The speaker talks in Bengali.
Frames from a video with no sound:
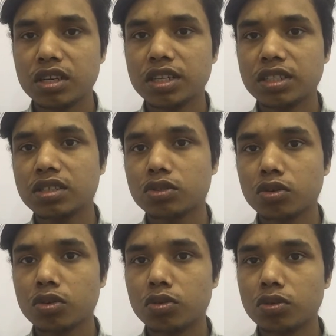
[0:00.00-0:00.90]
রিলেটেড সো
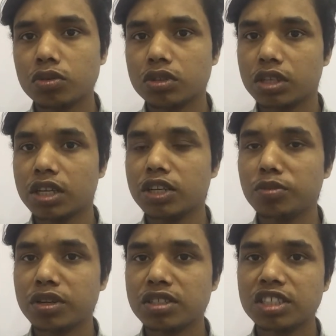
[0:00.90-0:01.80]
সেই
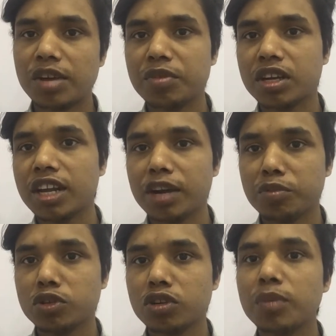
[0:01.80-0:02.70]
ইউনিভার্সিটি আপনাকে
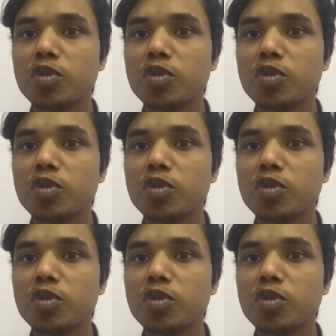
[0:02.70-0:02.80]
অ্যাডমিশনটা